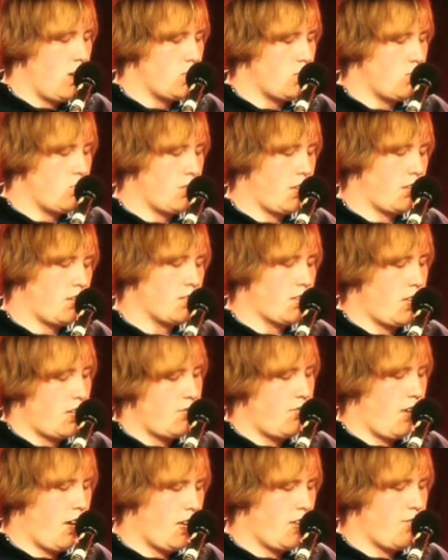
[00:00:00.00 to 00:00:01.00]
So ging das
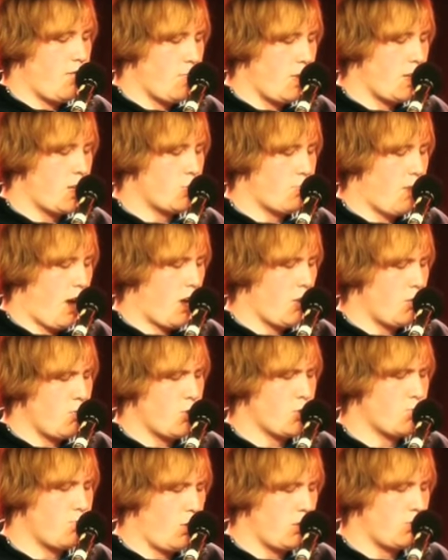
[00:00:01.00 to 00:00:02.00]
eine Weile, wir Männer sprachen
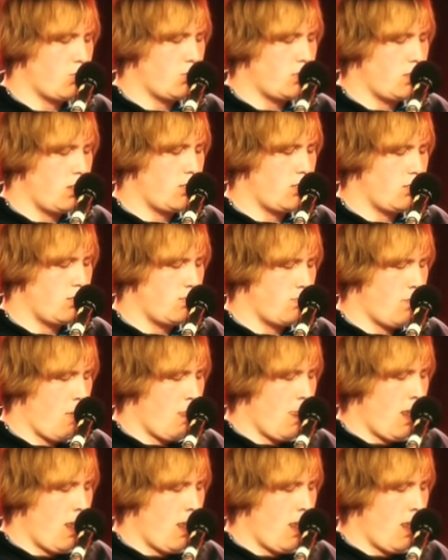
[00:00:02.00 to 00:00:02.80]
über Sport und Titten.